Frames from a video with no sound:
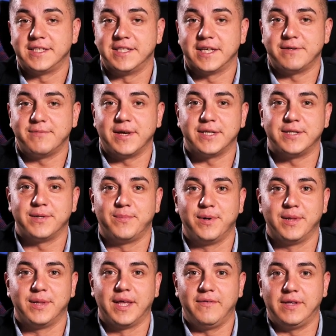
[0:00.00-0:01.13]
На связи
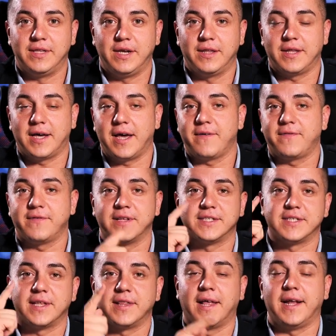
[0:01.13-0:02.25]
был Давид Резаев,
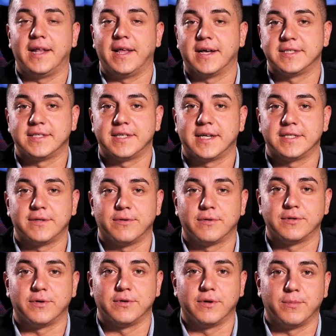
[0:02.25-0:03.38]
Национальная ассоциация
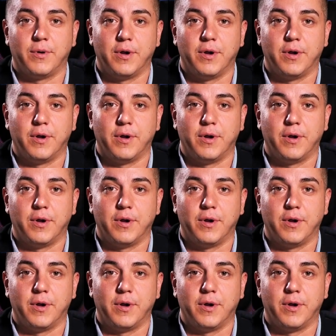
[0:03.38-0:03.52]
аукционных